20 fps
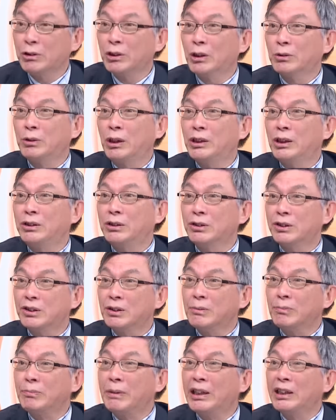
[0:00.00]
重要的观念就
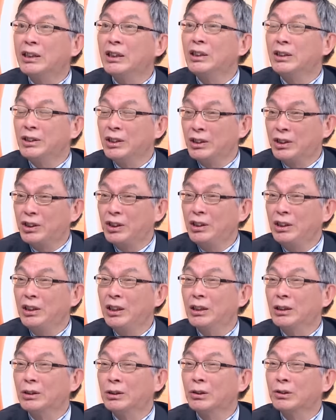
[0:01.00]
是，每一个人的经
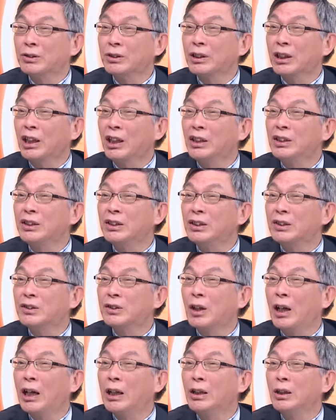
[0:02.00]
验都是可以
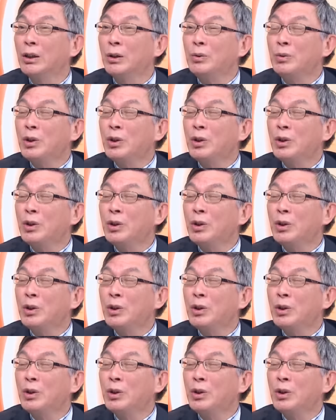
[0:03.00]
在